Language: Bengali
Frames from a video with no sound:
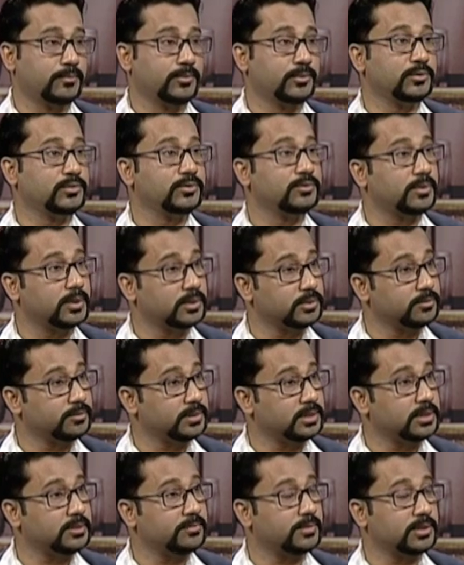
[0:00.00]
বন্ধু বান্ধব
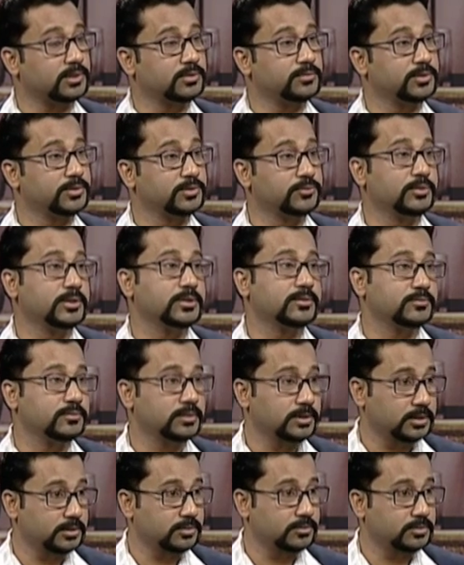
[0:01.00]
এদের মাধ্যমে শুনে
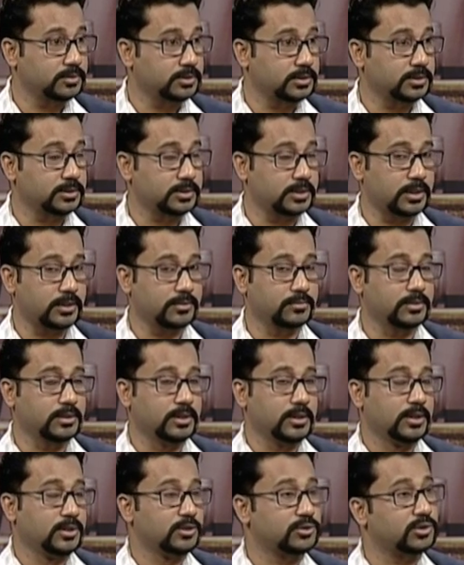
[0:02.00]
শুনে কিছু চিকিৎসা এখন
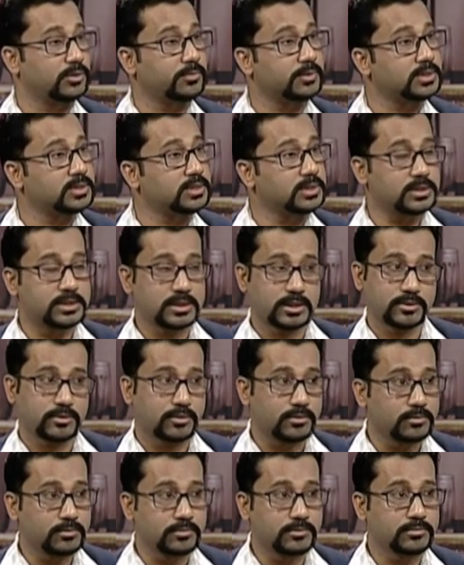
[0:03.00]
সবার চিকিৎসার
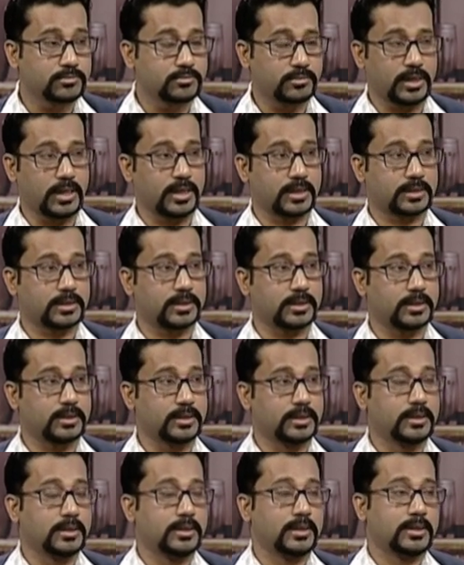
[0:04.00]
ধরন কিন্তু এক না